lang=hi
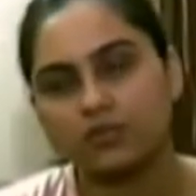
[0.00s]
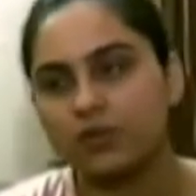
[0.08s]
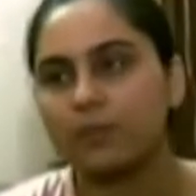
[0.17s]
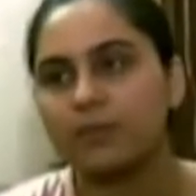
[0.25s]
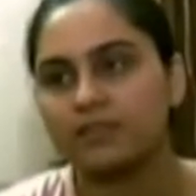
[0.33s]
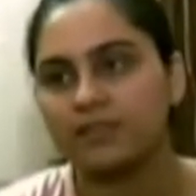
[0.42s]
डोर
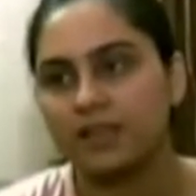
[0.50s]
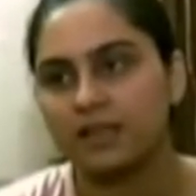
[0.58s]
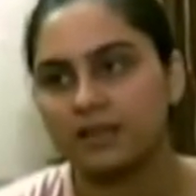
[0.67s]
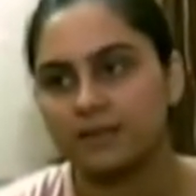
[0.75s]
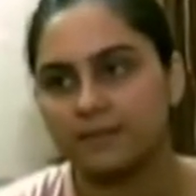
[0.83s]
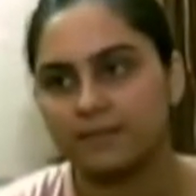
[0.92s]
स्टॉपर्स
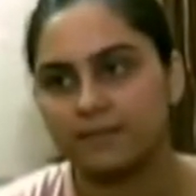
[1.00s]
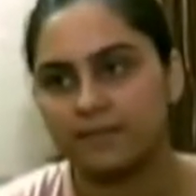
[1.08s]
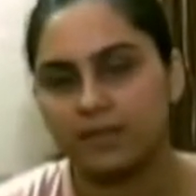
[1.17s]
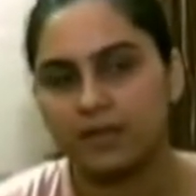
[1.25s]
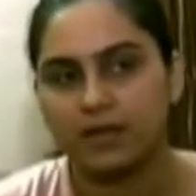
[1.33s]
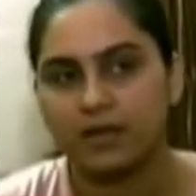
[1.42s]
नहीं
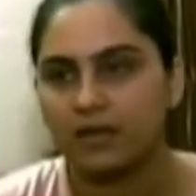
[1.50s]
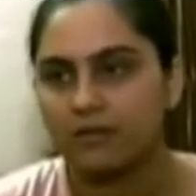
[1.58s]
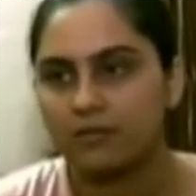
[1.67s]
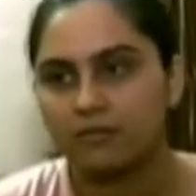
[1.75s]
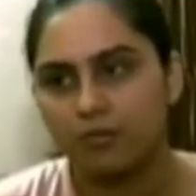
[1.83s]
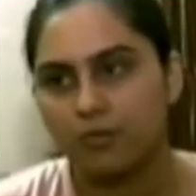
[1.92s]

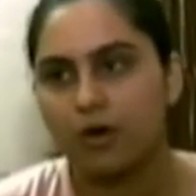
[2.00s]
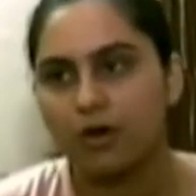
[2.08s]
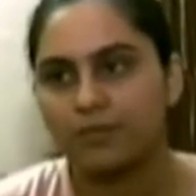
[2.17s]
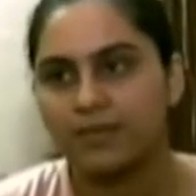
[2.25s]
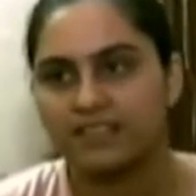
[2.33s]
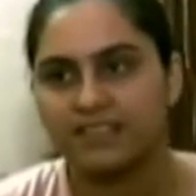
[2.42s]
हैं वो
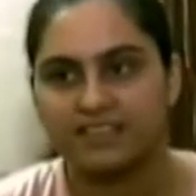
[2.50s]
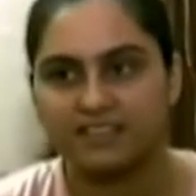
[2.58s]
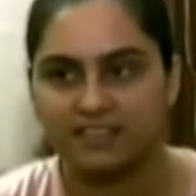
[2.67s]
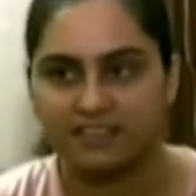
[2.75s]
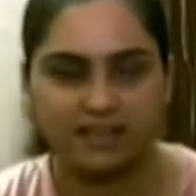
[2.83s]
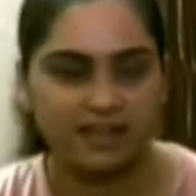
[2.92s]
बहुत
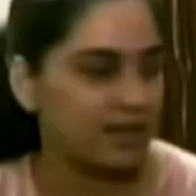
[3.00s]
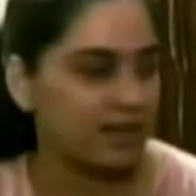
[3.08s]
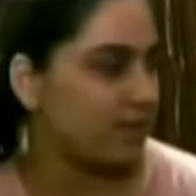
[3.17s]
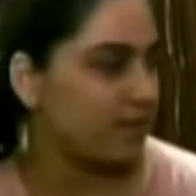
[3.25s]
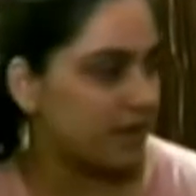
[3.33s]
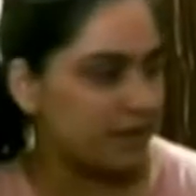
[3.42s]
बेसिक चीज़ है
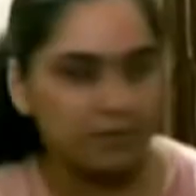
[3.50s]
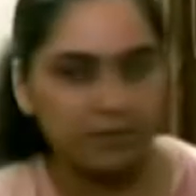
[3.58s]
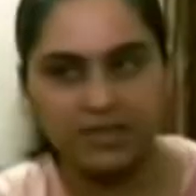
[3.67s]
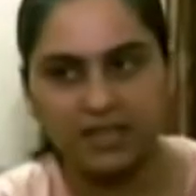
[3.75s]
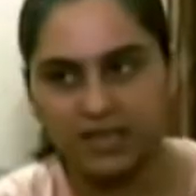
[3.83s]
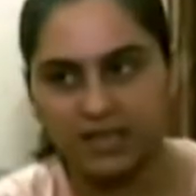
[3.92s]
अगर हम
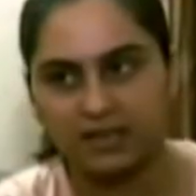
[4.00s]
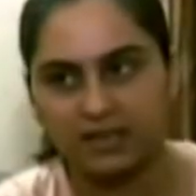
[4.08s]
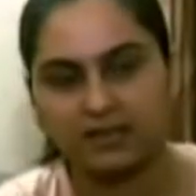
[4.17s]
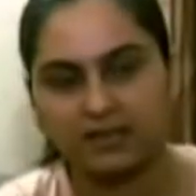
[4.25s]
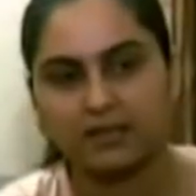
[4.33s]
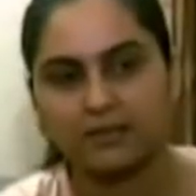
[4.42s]
घर में भी
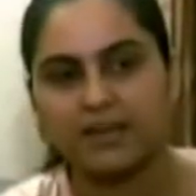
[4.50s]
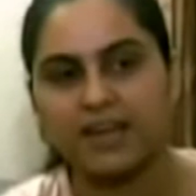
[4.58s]
देखें